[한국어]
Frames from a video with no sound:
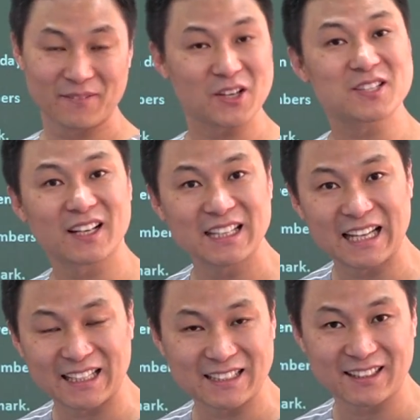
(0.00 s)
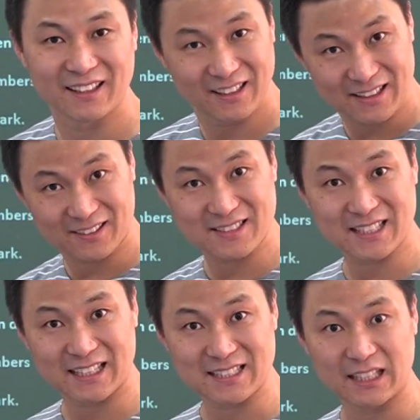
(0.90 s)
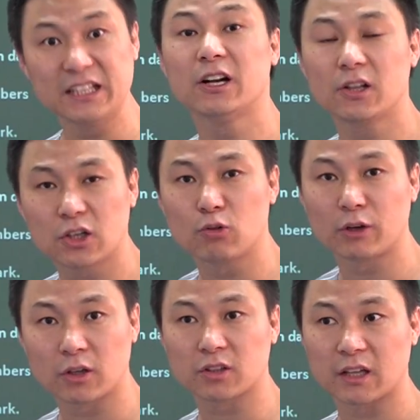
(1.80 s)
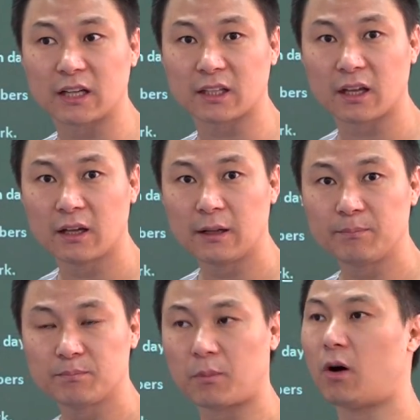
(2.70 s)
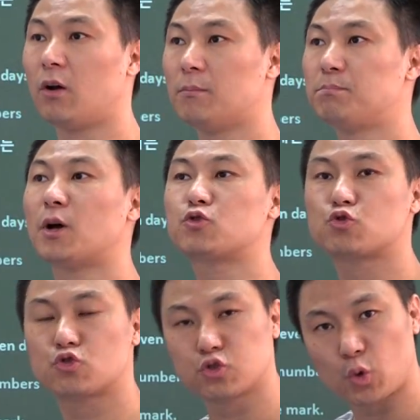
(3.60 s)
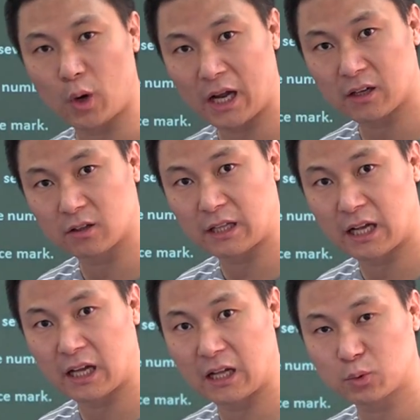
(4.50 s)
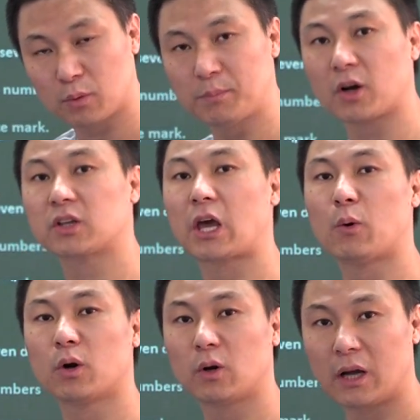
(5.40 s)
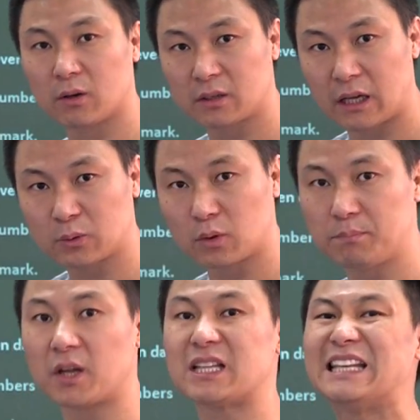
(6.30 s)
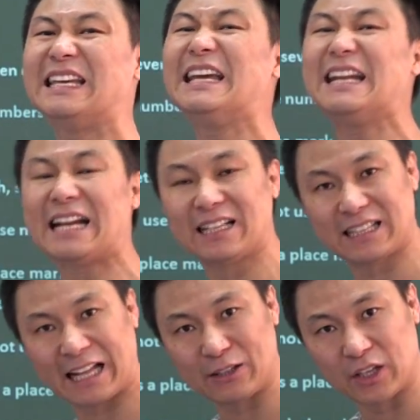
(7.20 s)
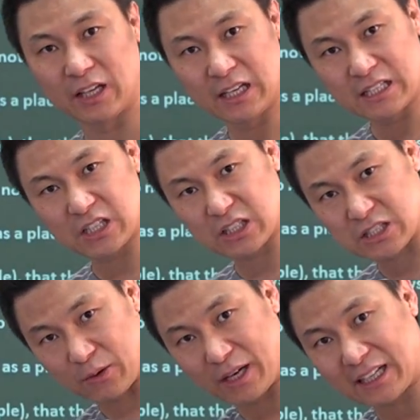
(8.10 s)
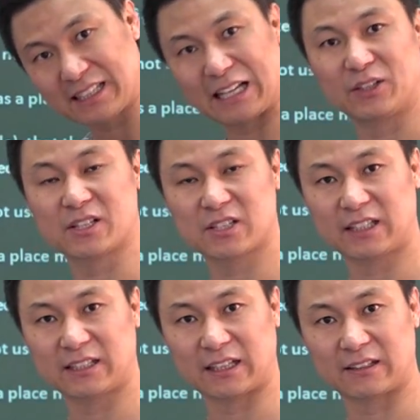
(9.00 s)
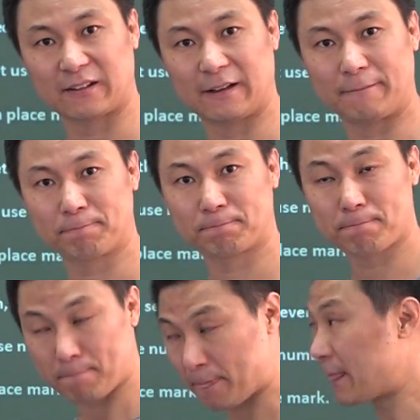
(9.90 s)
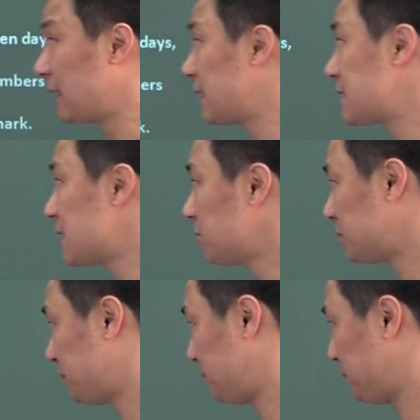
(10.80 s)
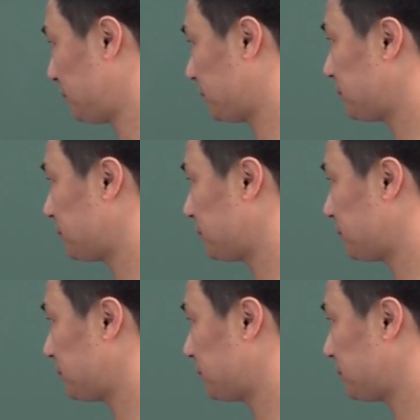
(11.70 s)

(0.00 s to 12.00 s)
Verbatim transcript: 적절하니 안 하니? 그렇지가 않잖아. 이럴 경우에는 어떻게 해야 돼? 뭐 몇 주로 하거나 또는 몇 개월로 하거나 또는 몇 일이라는 단위, 즉 정확한 단위를 써야 된다는 거야. 그치? 음.